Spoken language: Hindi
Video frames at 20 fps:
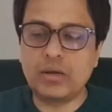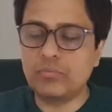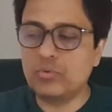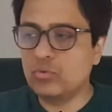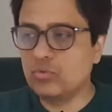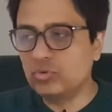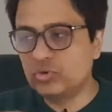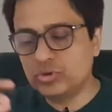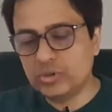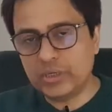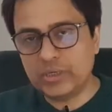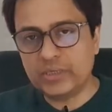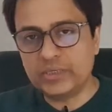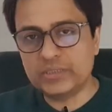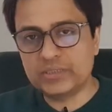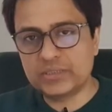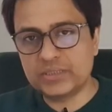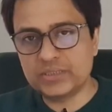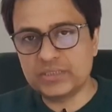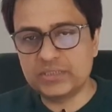और आपको कुछ
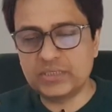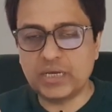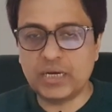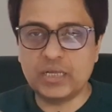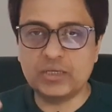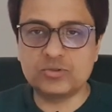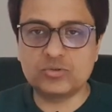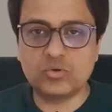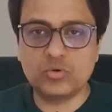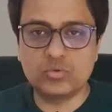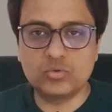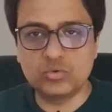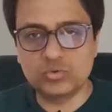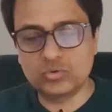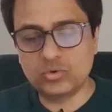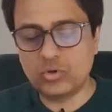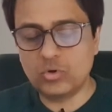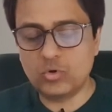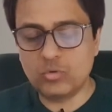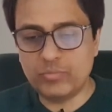एक डिस्टेंस जाना है सौ
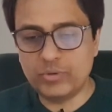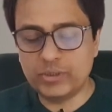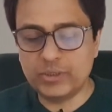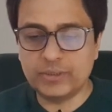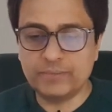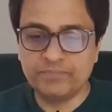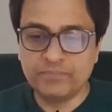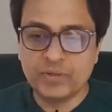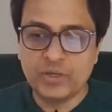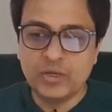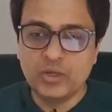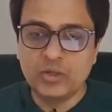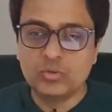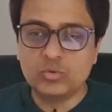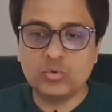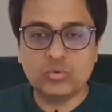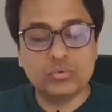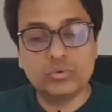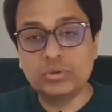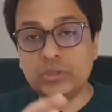दो सौ किलोमीटर
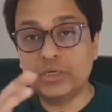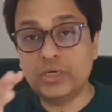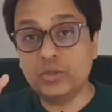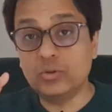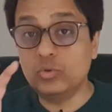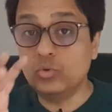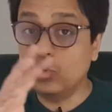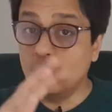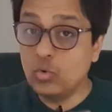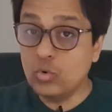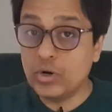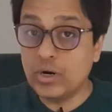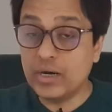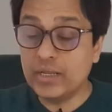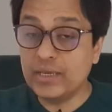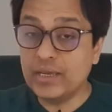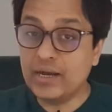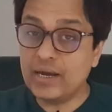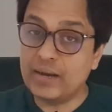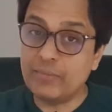तो देखिए दोनों
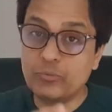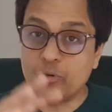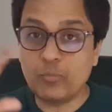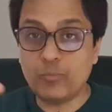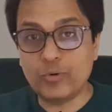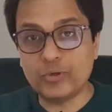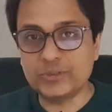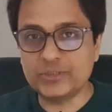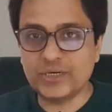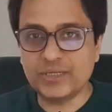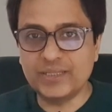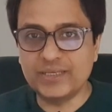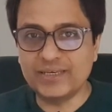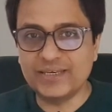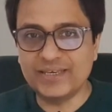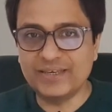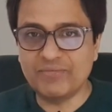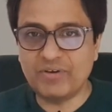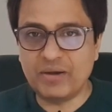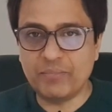गाड़ियाँ आपको पहुँचा
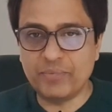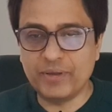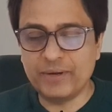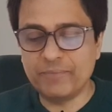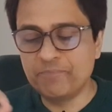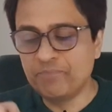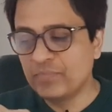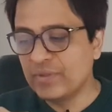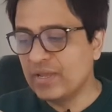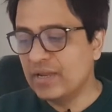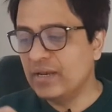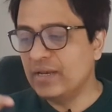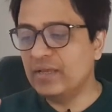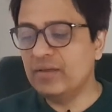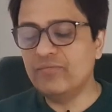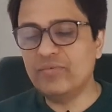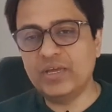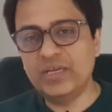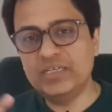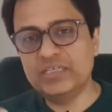देंगी वहाँ पर
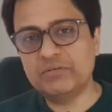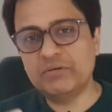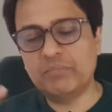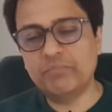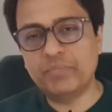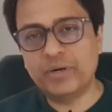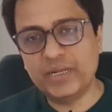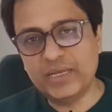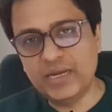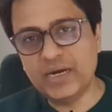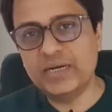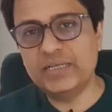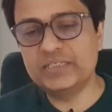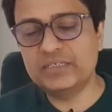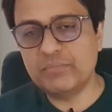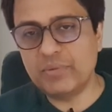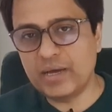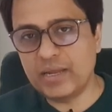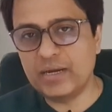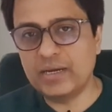लेकिन वहीं जब आप बड़ी
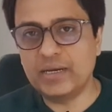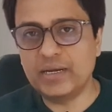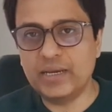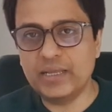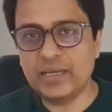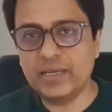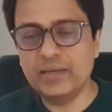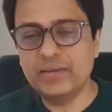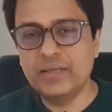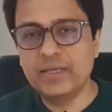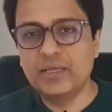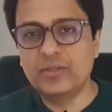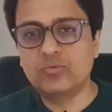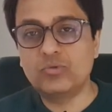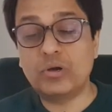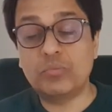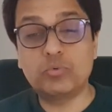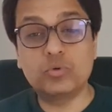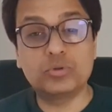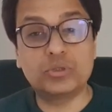गाड़ी से बाहर निकलेंगे
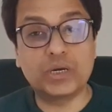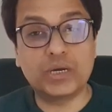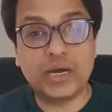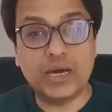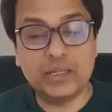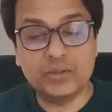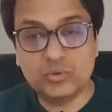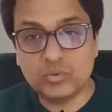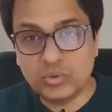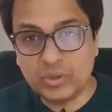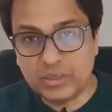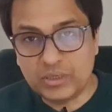तो आपको थकान